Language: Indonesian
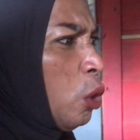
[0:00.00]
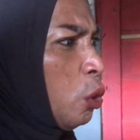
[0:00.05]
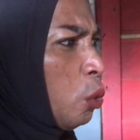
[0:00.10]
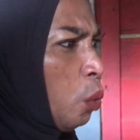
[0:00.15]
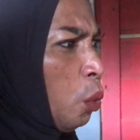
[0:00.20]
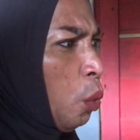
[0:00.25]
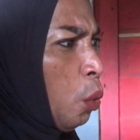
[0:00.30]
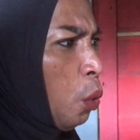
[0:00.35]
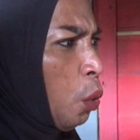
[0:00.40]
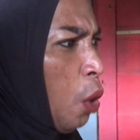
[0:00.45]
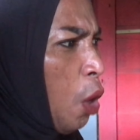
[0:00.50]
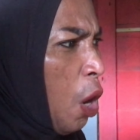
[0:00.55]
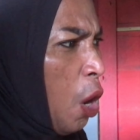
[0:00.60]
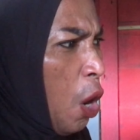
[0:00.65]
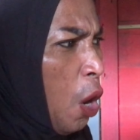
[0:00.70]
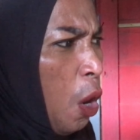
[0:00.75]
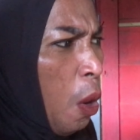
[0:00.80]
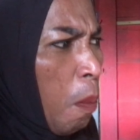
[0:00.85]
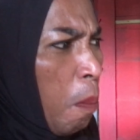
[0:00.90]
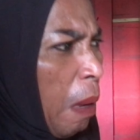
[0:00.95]
nih so
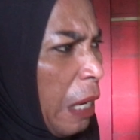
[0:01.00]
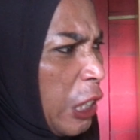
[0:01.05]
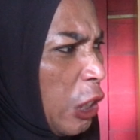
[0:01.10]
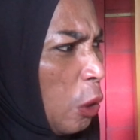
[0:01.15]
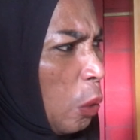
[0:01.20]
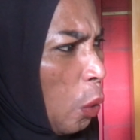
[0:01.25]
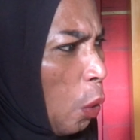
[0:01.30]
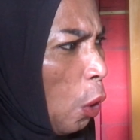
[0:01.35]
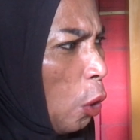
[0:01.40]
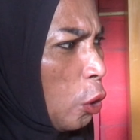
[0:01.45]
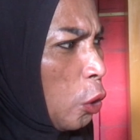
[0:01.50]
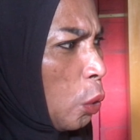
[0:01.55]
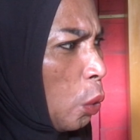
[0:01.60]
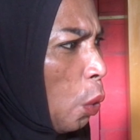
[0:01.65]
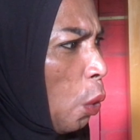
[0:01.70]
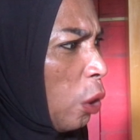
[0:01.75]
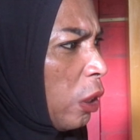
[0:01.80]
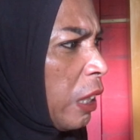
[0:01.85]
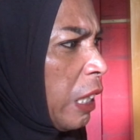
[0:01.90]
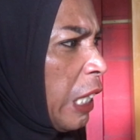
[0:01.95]
bah scroll
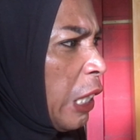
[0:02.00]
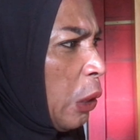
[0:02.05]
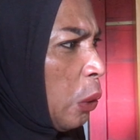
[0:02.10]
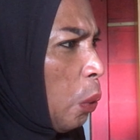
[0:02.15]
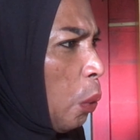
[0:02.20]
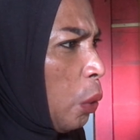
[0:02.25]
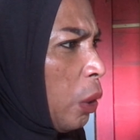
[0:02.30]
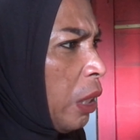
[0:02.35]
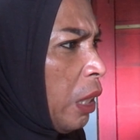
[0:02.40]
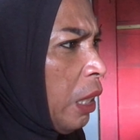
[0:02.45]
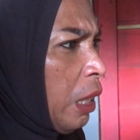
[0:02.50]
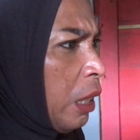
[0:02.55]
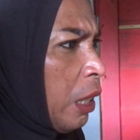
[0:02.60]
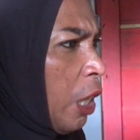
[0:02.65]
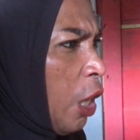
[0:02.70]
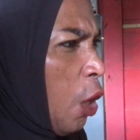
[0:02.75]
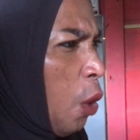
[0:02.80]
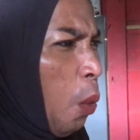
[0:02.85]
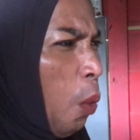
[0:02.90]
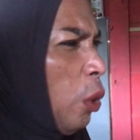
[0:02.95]
scroll TikTok ini?
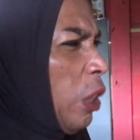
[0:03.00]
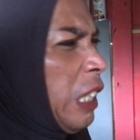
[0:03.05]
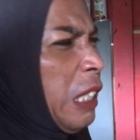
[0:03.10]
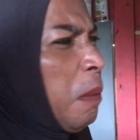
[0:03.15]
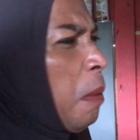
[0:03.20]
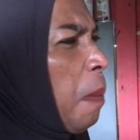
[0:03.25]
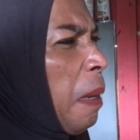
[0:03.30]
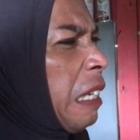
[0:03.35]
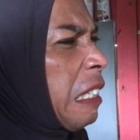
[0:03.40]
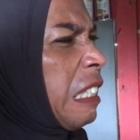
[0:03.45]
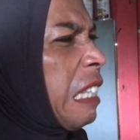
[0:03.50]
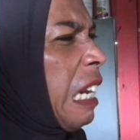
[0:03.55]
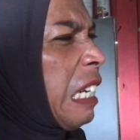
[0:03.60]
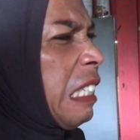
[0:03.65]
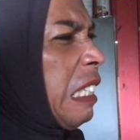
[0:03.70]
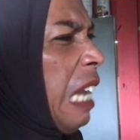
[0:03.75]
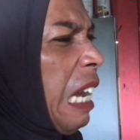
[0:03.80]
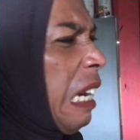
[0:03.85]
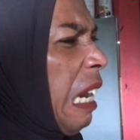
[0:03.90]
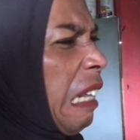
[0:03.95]
Kamu ini memang
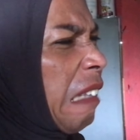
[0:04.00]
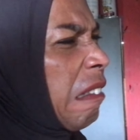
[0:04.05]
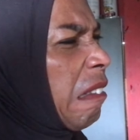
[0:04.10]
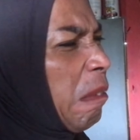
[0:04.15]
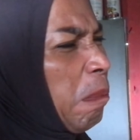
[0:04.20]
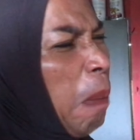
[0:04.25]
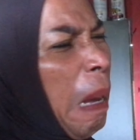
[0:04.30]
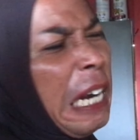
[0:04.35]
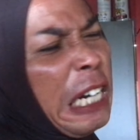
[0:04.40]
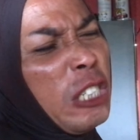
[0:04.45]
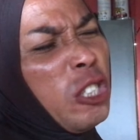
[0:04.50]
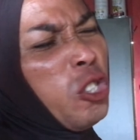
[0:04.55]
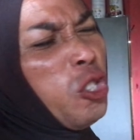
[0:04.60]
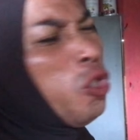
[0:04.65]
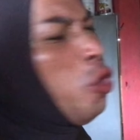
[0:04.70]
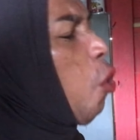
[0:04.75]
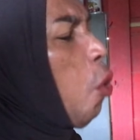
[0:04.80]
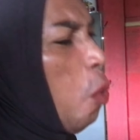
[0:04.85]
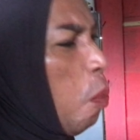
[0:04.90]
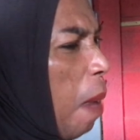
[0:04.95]
sarjana
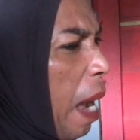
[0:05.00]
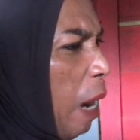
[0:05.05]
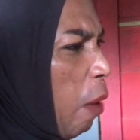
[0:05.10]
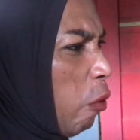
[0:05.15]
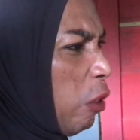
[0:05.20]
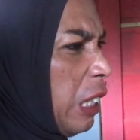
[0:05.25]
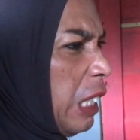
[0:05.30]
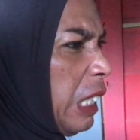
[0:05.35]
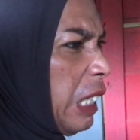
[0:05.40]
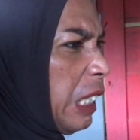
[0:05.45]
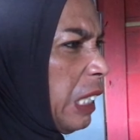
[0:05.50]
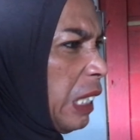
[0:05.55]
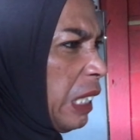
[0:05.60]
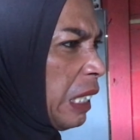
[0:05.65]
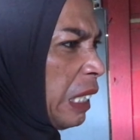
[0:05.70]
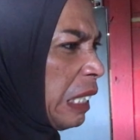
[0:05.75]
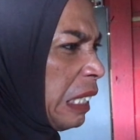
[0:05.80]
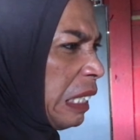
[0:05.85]
percuma kamu ini